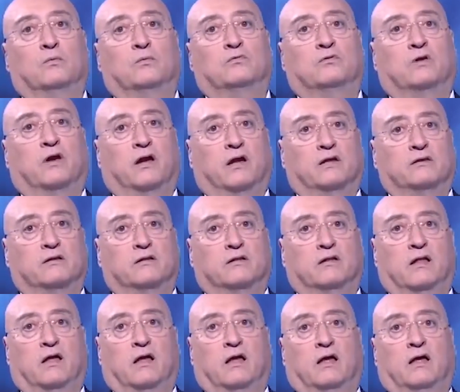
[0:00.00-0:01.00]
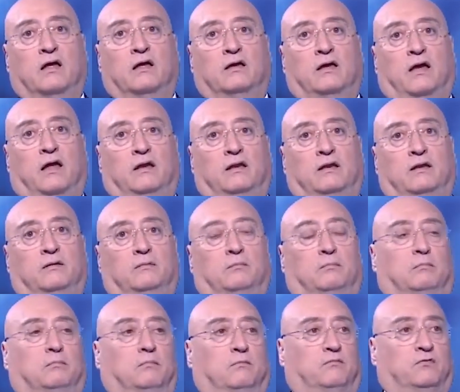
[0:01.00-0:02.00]
وسكتت لا يعني
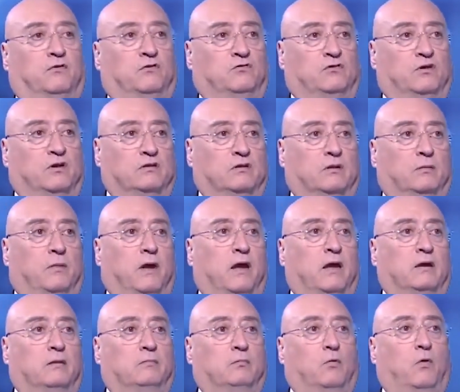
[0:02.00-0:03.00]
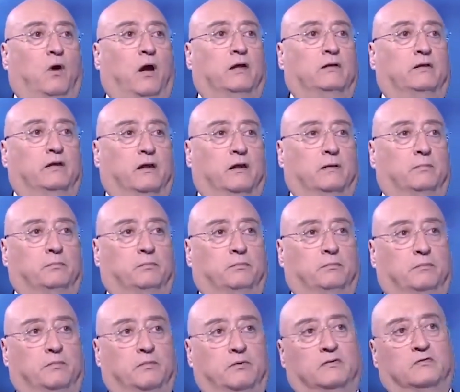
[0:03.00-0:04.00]
فجرتها معك بواحد اب
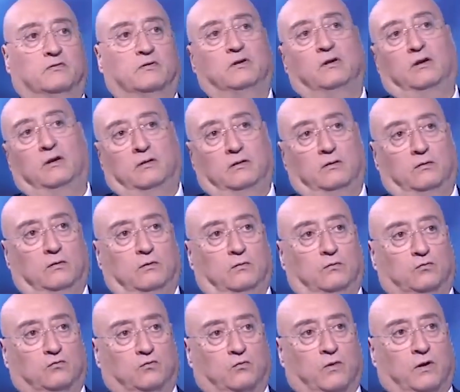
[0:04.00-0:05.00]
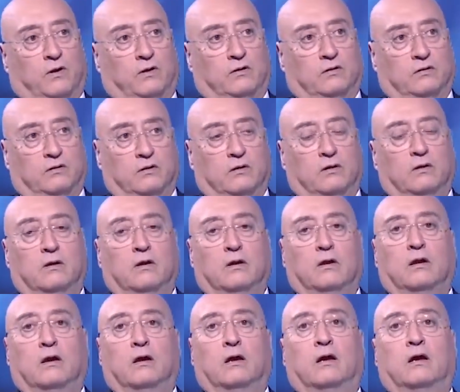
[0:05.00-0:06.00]
من سنه وشوي
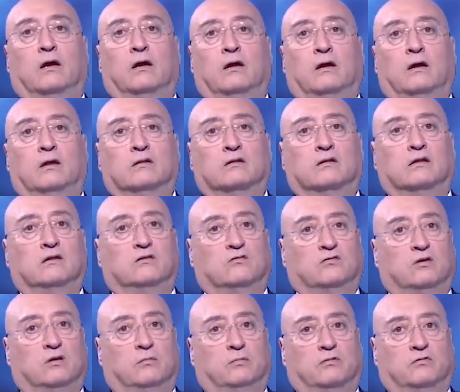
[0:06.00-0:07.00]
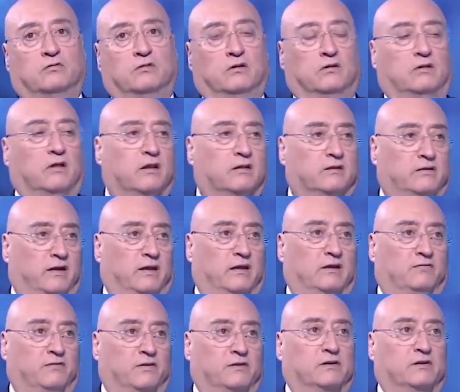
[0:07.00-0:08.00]
صحيح آه قلت كل شيء بس نطرت
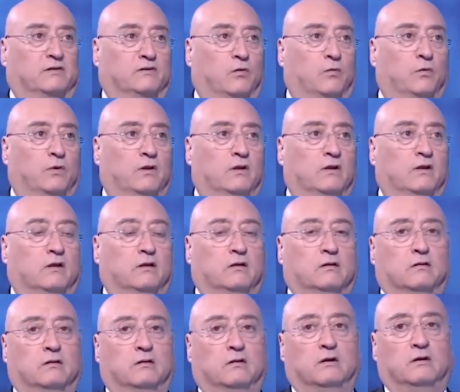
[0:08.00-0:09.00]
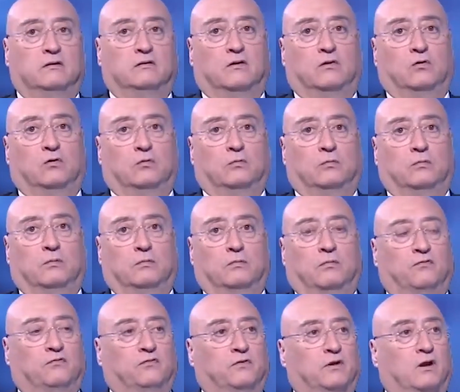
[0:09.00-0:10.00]
يعني فتره طويله لقيت انه
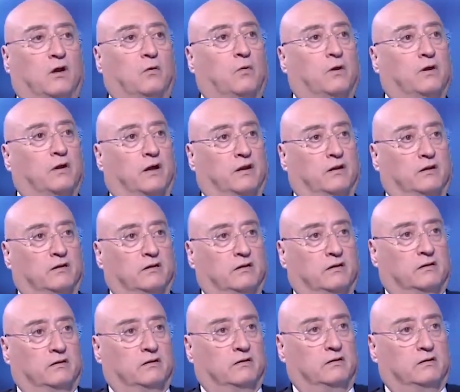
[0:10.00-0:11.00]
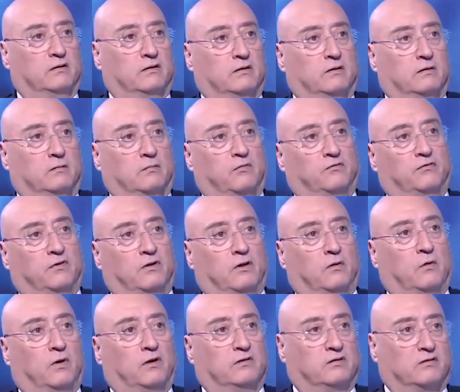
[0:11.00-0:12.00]
ما في نوى يعني مم. ما في
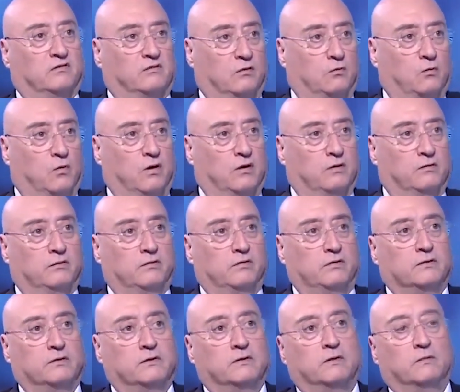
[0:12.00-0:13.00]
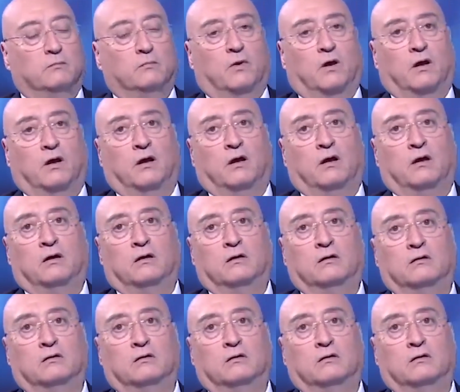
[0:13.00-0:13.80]
نوى اذا سوا بقى